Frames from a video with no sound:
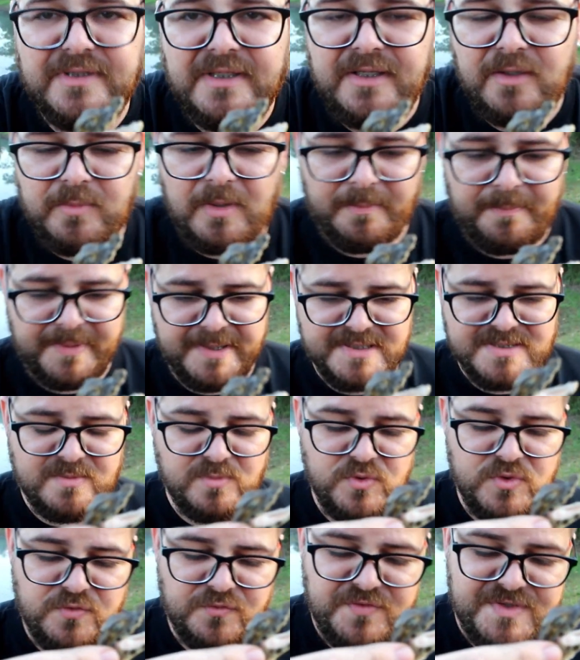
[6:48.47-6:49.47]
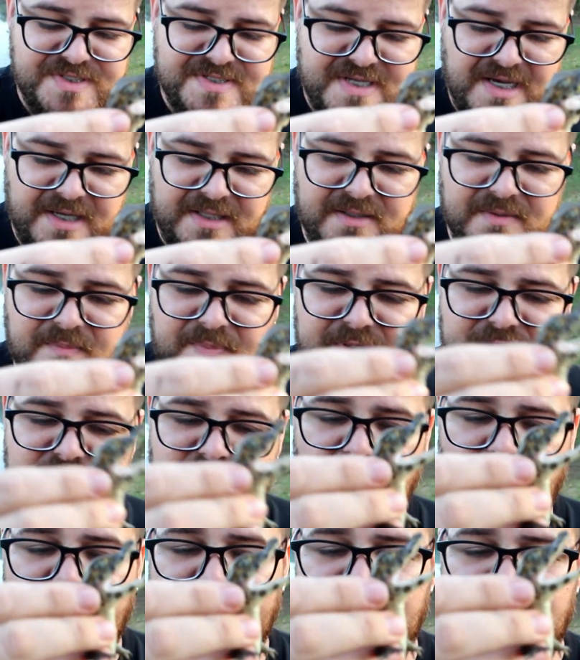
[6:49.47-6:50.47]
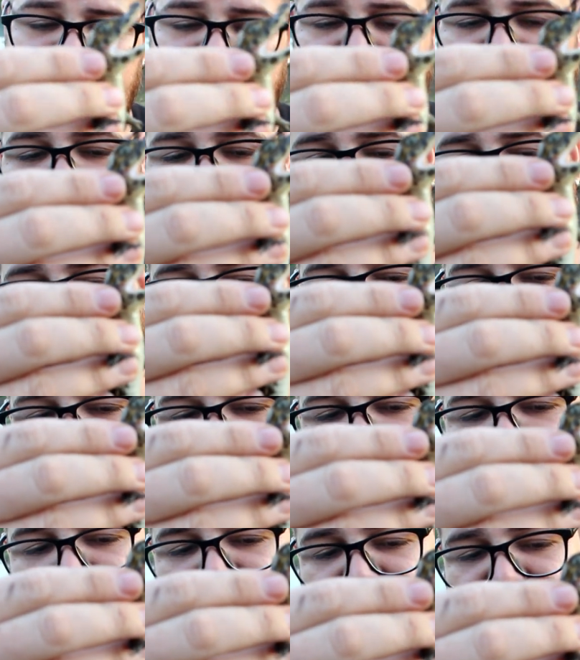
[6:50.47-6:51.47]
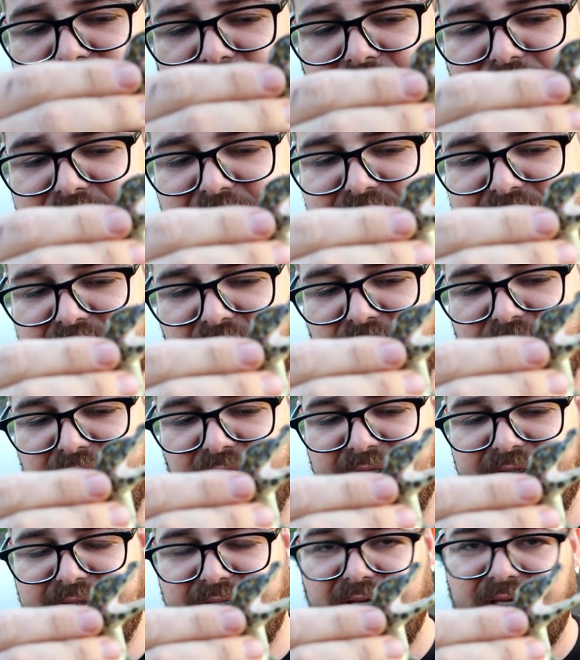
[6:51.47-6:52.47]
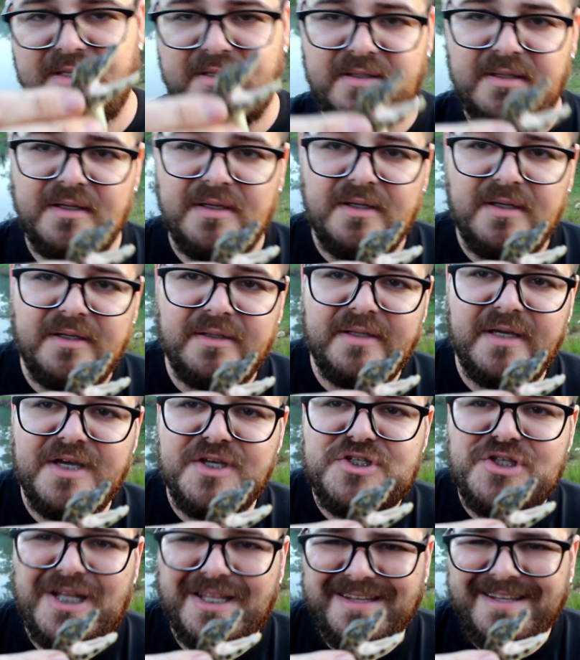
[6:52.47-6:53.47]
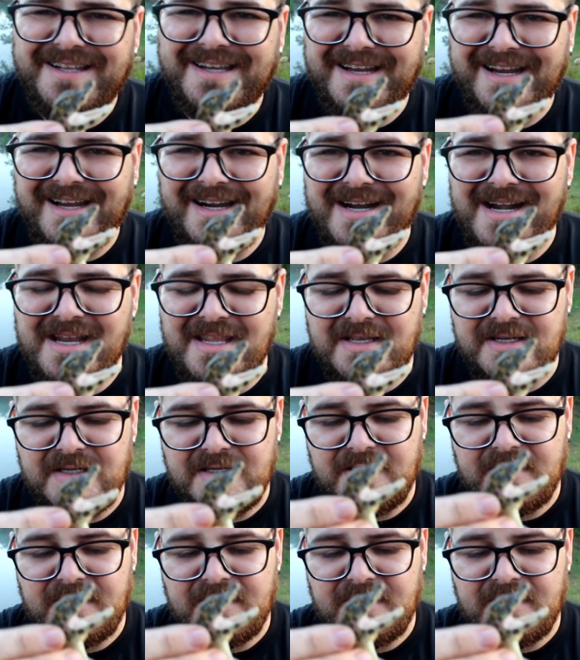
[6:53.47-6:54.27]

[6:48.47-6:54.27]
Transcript: ele é uma presa muito visada, principalmente pela, pelo potencial que ele tem da retirada da carne.